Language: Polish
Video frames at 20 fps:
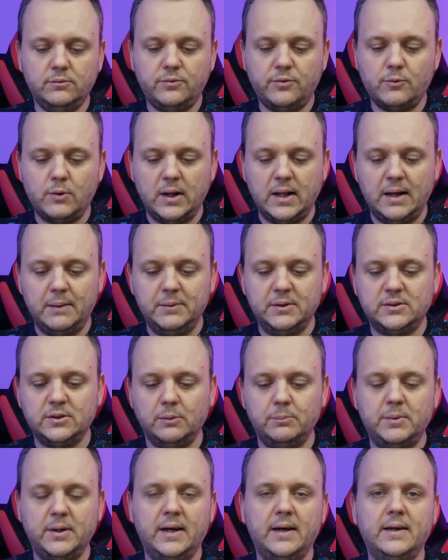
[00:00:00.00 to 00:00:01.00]
wkładamy
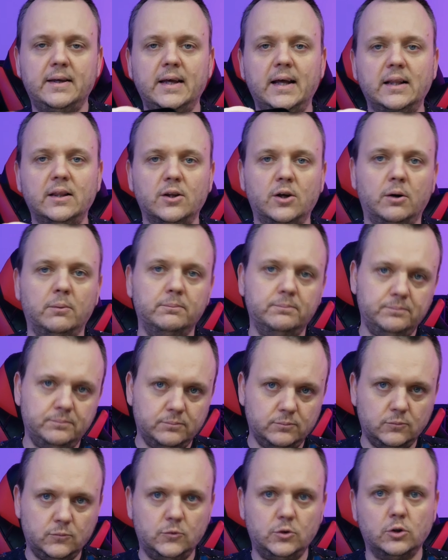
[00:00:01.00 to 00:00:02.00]
sobie jedną,
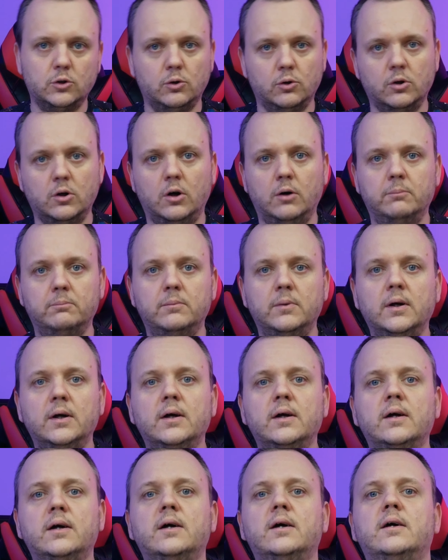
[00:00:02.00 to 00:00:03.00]
drugą,
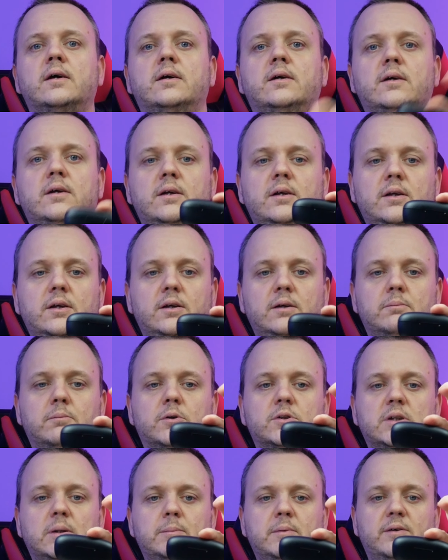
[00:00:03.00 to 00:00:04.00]
i
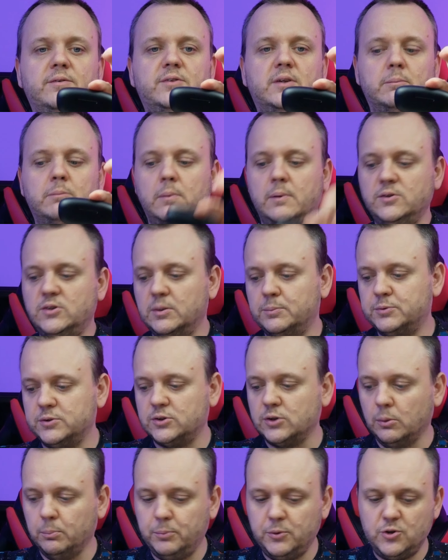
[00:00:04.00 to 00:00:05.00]
możemy w tym momencie
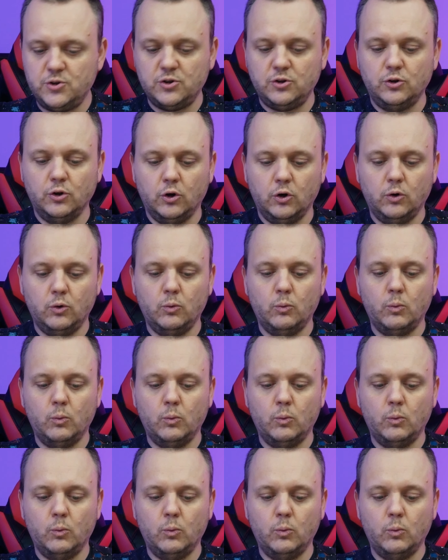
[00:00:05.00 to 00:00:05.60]
przystąpić do